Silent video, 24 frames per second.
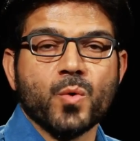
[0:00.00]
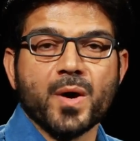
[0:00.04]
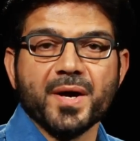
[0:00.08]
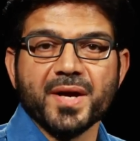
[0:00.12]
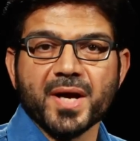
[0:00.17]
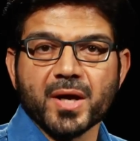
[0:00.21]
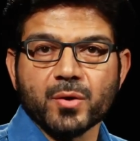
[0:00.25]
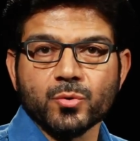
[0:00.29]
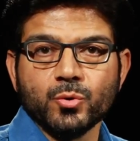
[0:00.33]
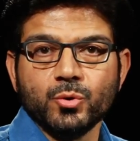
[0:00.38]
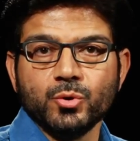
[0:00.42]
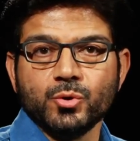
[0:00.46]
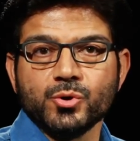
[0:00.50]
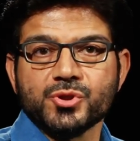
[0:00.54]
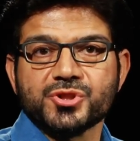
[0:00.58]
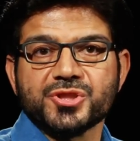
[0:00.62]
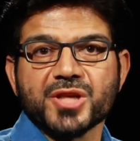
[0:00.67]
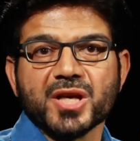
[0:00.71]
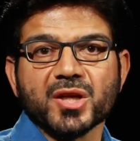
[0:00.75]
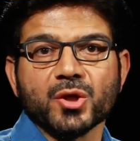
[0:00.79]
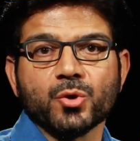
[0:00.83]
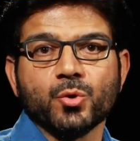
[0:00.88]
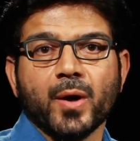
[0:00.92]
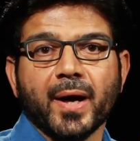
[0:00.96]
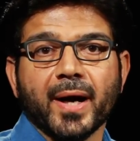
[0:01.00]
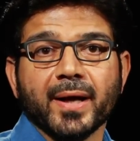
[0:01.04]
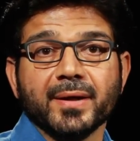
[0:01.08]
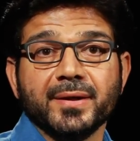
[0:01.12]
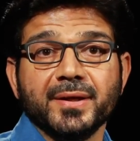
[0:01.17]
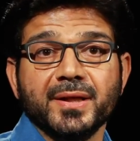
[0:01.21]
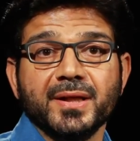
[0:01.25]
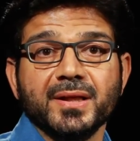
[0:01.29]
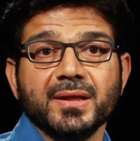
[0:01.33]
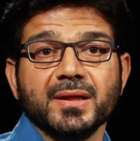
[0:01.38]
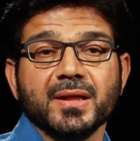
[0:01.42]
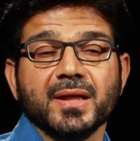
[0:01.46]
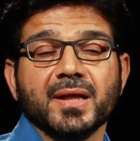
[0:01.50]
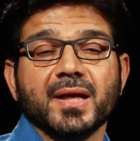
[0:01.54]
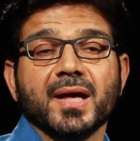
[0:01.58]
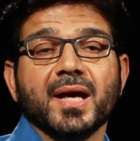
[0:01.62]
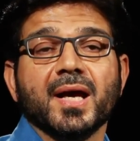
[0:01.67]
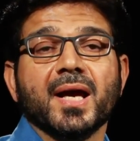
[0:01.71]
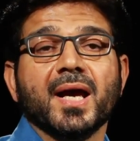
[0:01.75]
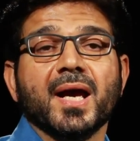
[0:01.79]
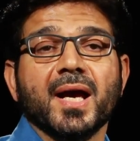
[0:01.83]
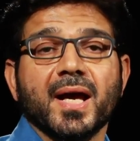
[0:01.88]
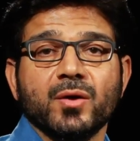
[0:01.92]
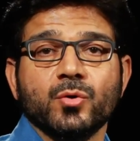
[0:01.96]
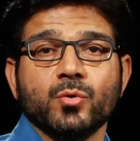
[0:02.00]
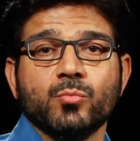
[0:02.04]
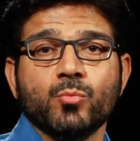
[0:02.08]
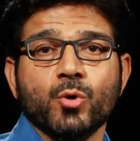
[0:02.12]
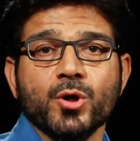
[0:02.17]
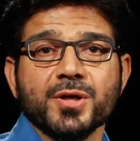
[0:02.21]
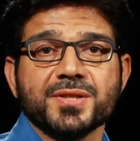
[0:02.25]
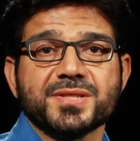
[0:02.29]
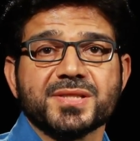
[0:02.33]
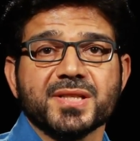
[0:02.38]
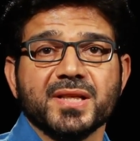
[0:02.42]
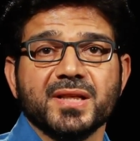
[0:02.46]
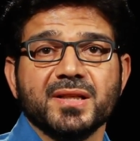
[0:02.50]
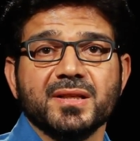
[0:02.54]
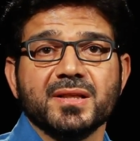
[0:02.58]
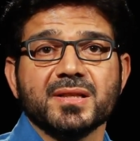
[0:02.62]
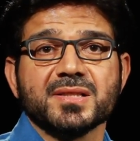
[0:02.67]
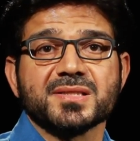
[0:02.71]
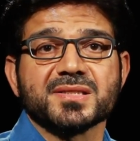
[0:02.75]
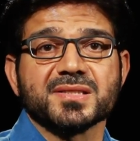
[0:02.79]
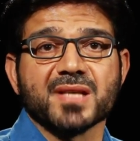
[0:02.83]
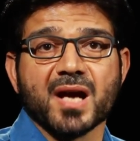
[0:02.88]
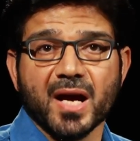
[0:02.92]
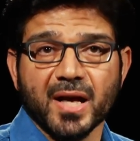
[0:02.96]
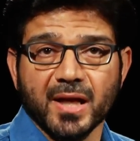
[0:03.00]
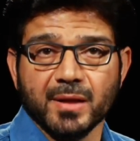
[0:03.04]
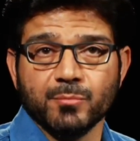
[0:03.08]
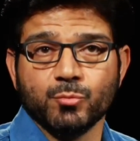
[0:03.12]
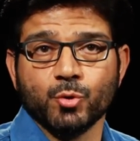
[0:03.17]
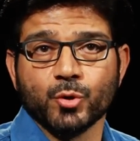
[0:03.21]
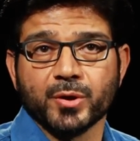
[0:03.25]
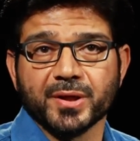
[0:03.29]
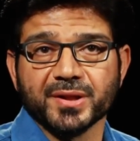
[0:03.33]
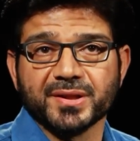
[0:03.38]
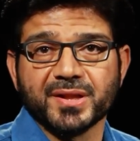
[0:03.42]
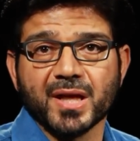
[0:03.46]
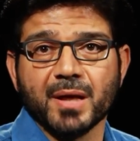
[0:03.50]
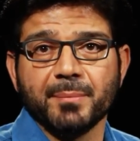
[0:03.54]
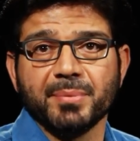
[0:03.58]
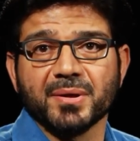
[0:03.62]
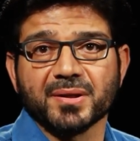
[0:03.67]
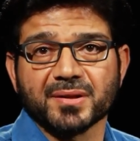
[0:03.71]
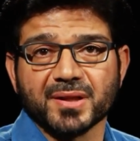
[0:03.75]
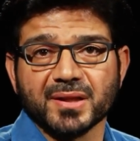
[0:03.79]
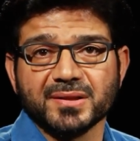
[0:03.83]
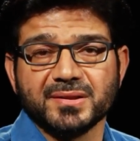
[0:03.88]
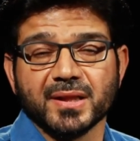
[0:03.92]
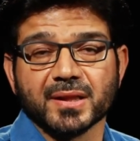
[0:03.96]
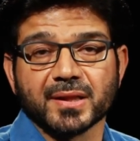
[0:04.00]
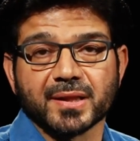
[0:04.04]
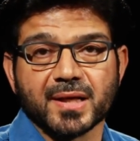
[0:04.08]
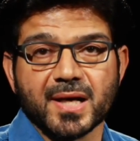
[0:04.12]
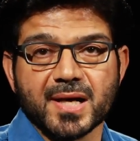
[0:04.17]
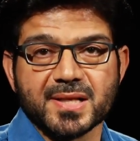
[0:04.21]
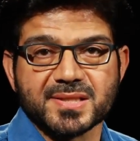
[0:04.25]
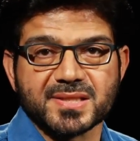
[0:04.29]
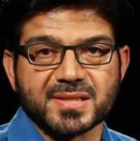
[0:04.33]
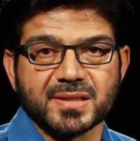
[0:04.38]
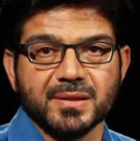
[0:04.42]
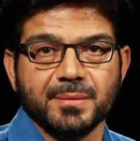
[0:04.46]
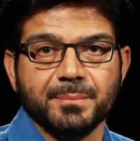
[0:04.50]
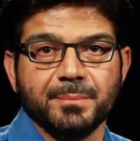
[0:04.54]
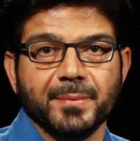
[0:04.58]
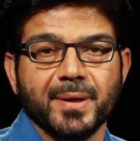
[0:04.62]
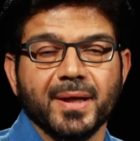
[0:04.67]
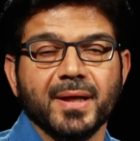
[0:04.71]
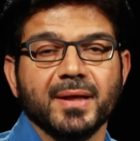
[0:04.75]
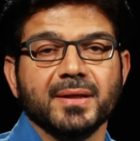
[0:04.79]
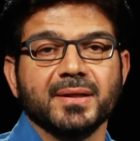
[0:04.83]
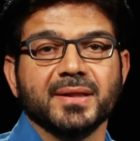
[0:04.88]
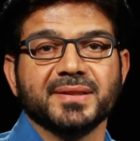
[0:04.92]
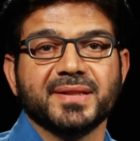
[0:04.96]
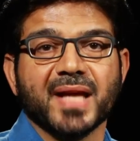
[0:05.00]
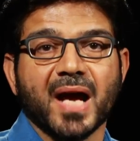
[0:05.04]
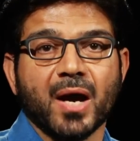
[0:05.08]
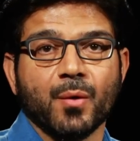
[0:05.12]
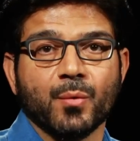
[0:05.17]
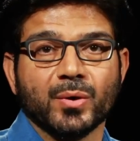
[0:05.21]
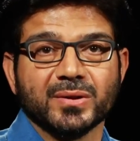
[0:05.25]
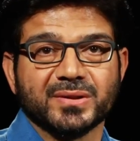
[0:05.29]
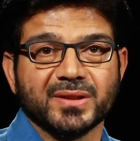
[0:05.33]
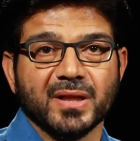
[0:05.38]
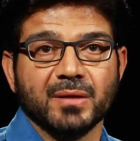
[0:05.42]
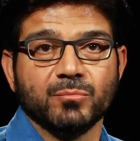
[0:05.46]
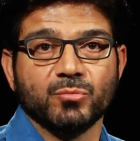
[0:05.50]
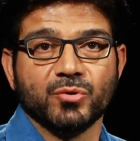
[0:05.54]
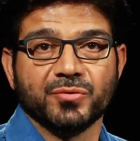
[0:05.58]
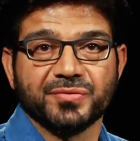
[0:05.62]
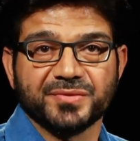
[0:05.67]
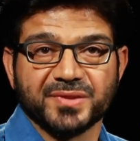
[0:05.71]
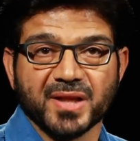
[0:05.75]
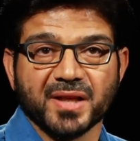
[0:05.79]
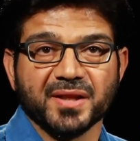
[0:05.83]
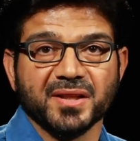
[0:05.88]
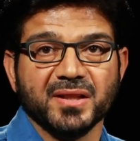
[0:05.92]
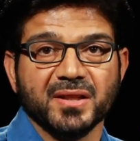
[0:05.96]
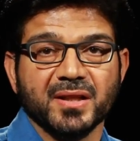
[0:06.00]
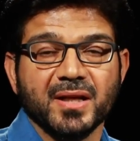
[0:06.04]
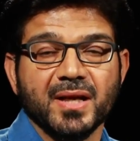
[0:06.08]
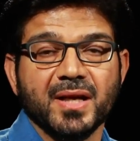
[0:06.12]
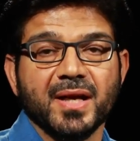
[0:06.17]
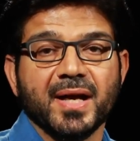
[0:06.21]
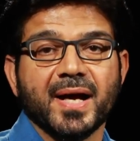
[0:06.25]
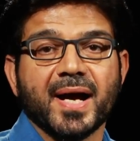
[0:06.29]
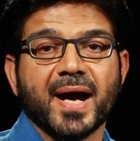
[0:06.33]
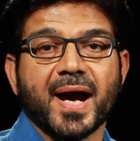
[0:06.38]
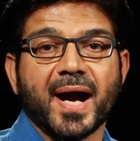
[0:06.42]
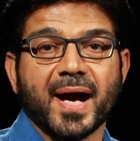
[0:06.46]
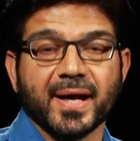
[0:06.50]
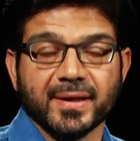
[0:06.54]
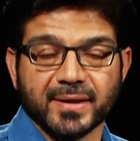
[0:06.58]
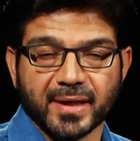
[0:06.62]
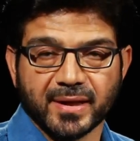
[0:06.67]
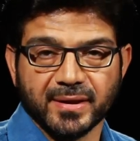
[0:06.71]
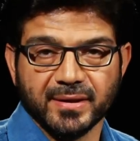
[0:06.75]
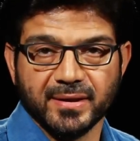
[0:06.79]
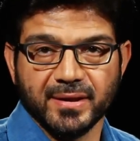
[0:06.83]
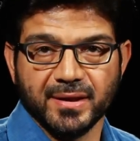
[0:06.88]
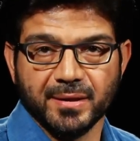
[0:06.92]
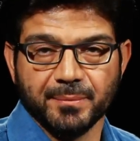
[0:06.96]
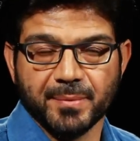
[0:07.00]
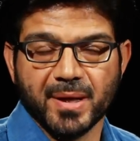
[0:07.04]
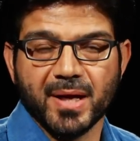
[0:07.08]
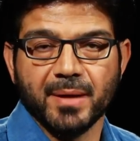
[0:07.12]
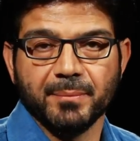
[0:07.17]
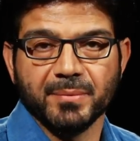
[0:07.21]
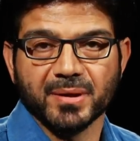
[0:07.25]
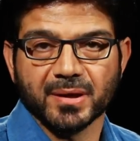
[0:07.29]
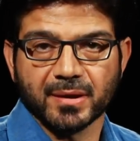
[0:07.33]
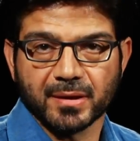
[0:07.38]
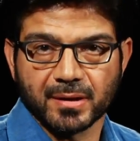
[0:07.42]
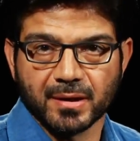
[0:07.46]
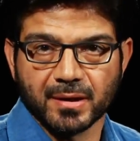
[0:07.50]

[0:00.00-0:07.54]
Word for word: ويقول الشيخ علي ال محسن صاحب كتاب الرد القاصم لدعوه المفتري على الإمام